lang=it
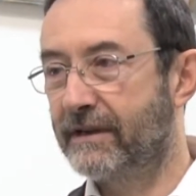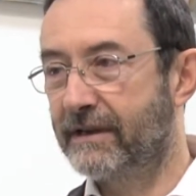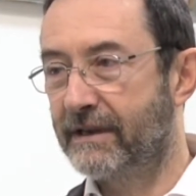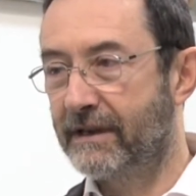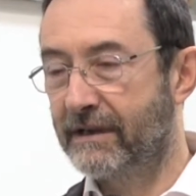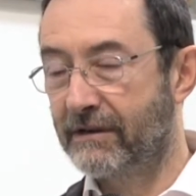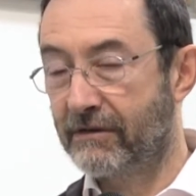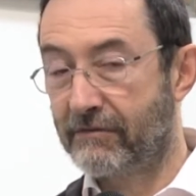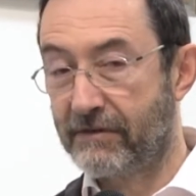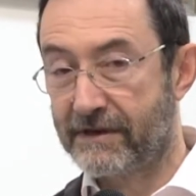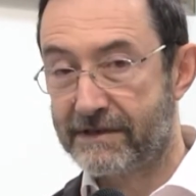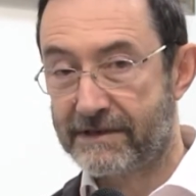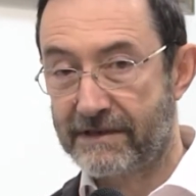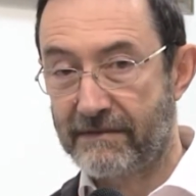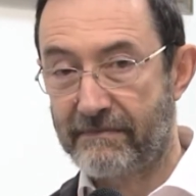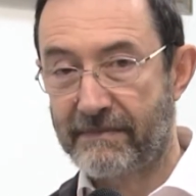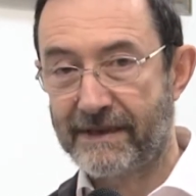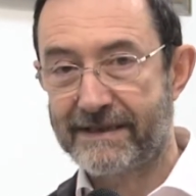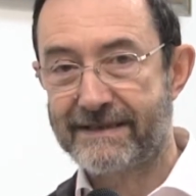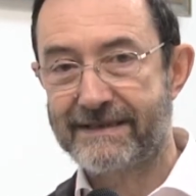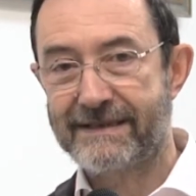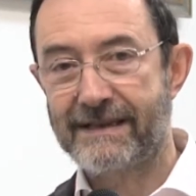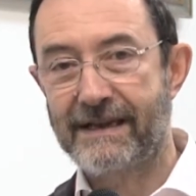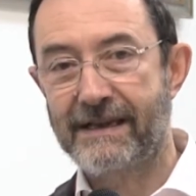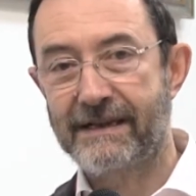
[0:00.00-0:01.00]
in questi
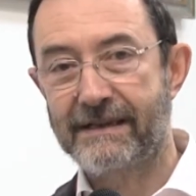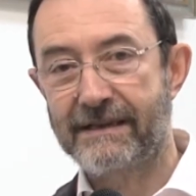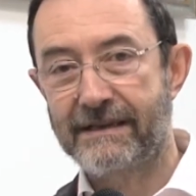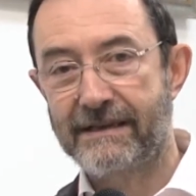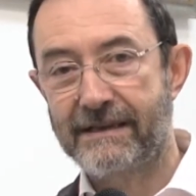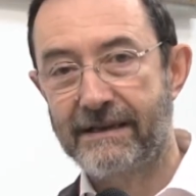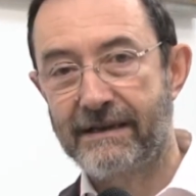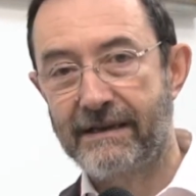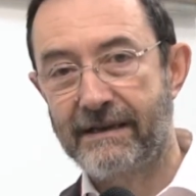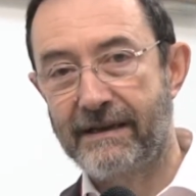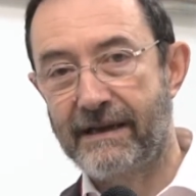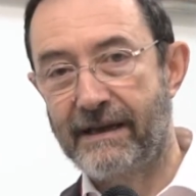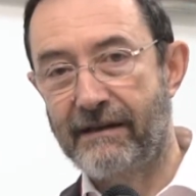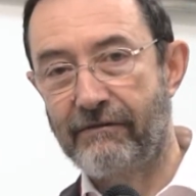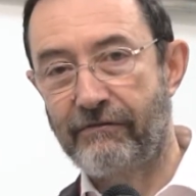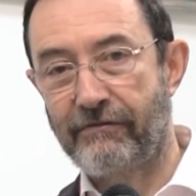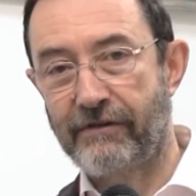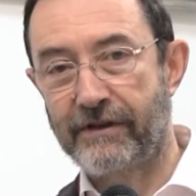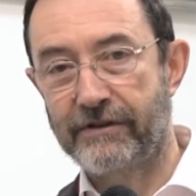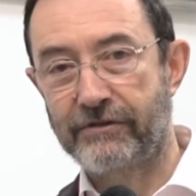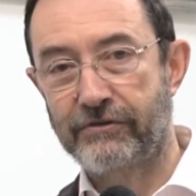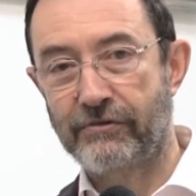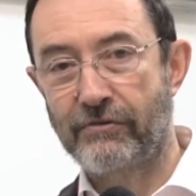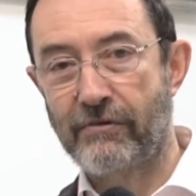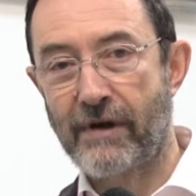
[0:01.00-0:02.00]
pazienti
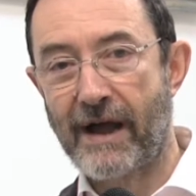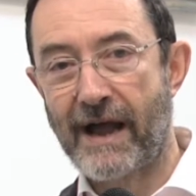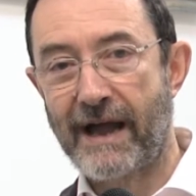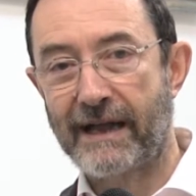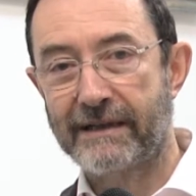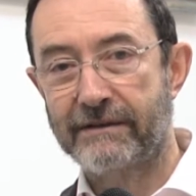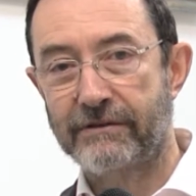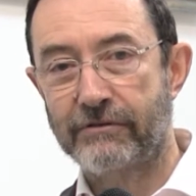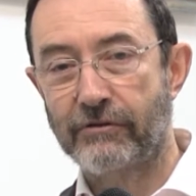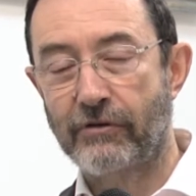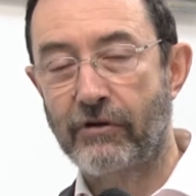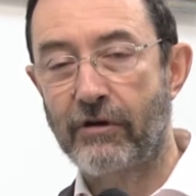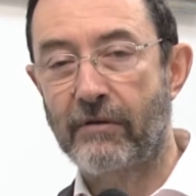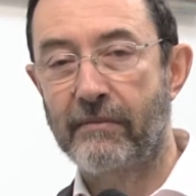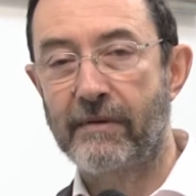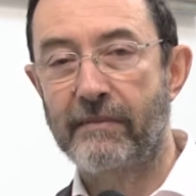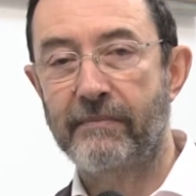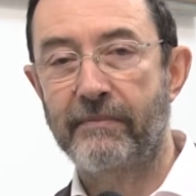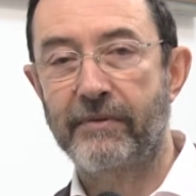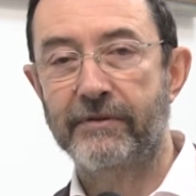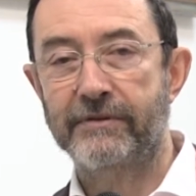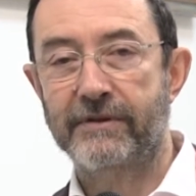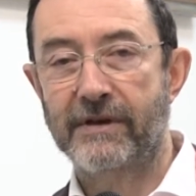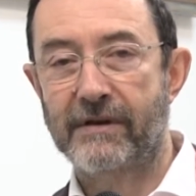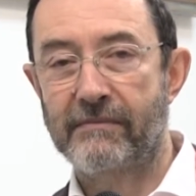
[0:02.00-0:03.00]
effettuato come
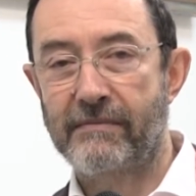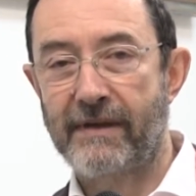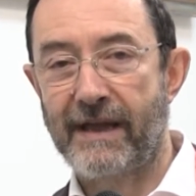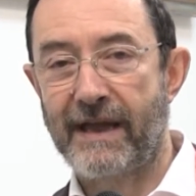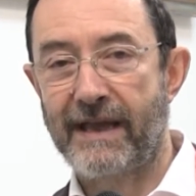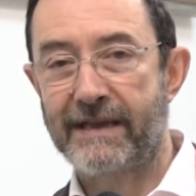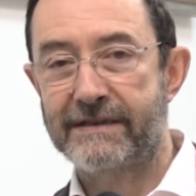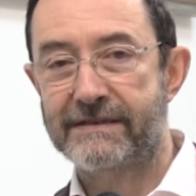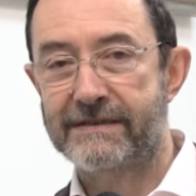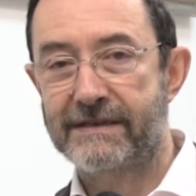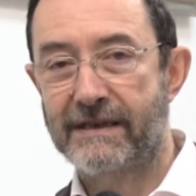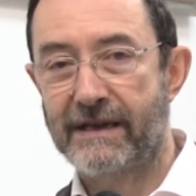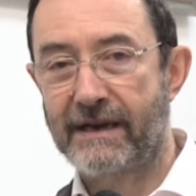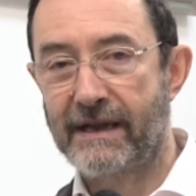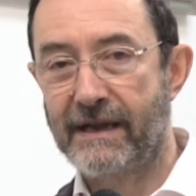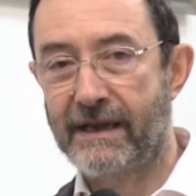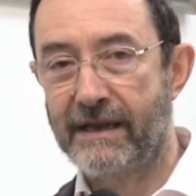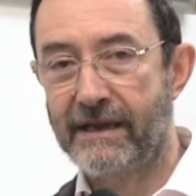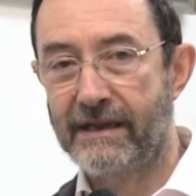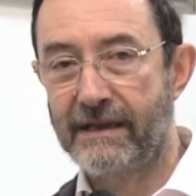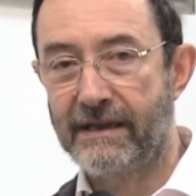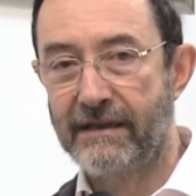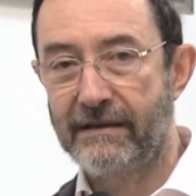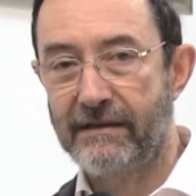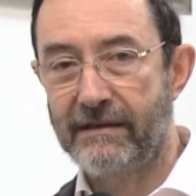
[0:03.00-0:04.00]
potrebbe essere
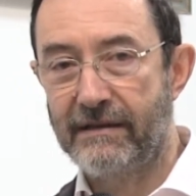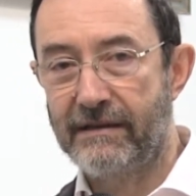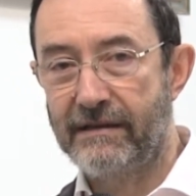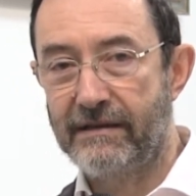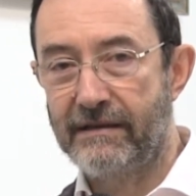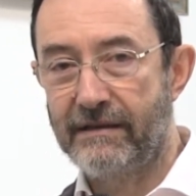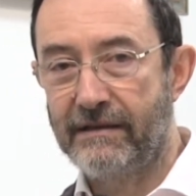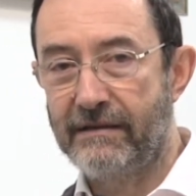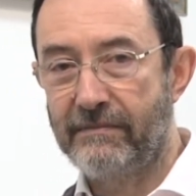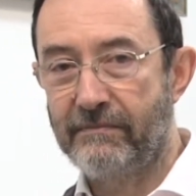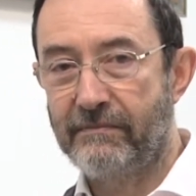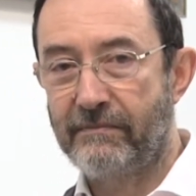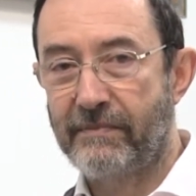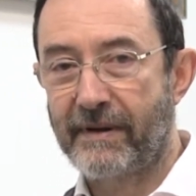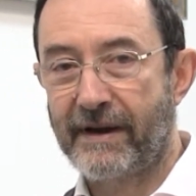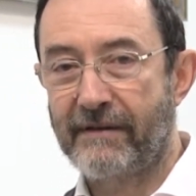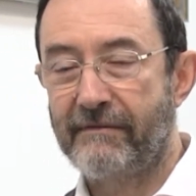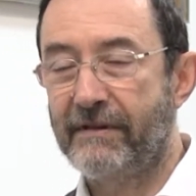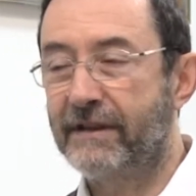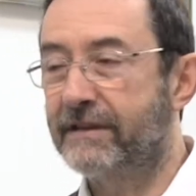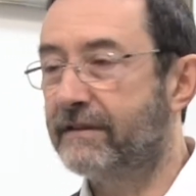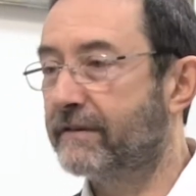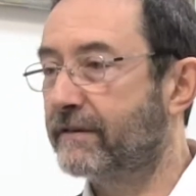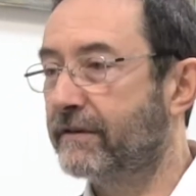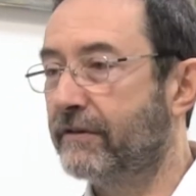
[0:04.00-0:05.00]
in
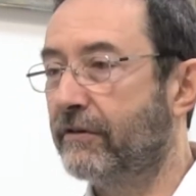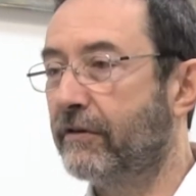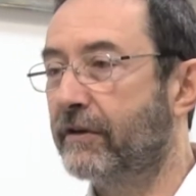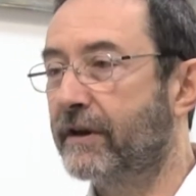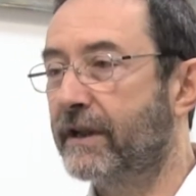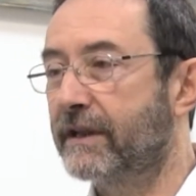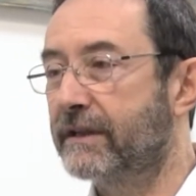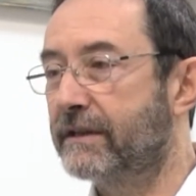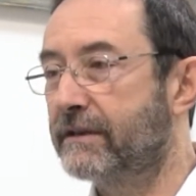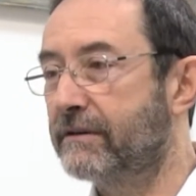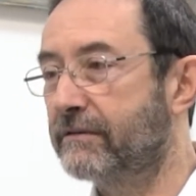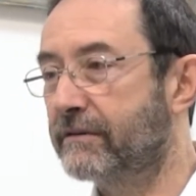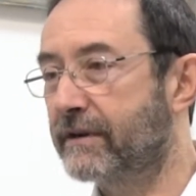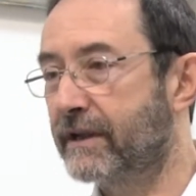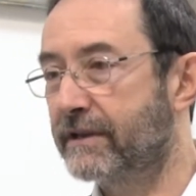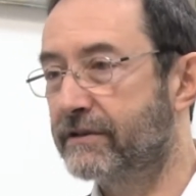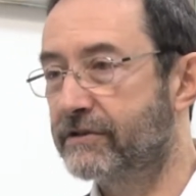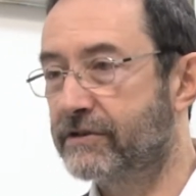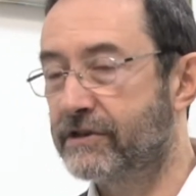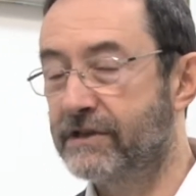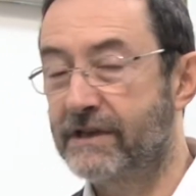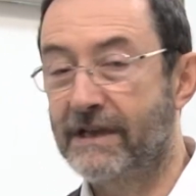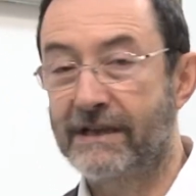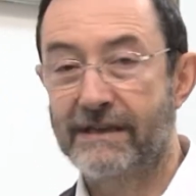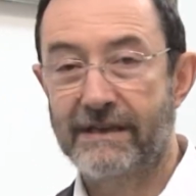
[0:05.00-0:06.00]
prevenzione di un
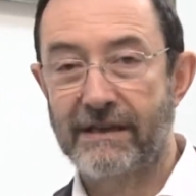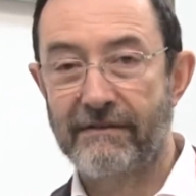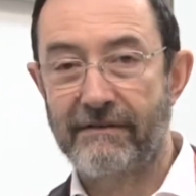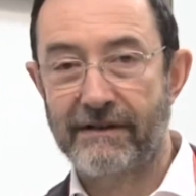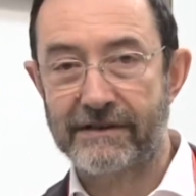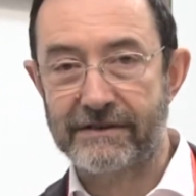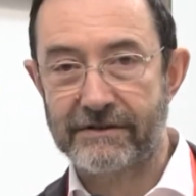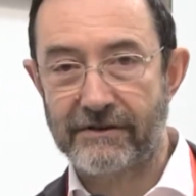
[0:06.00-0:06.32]
incidente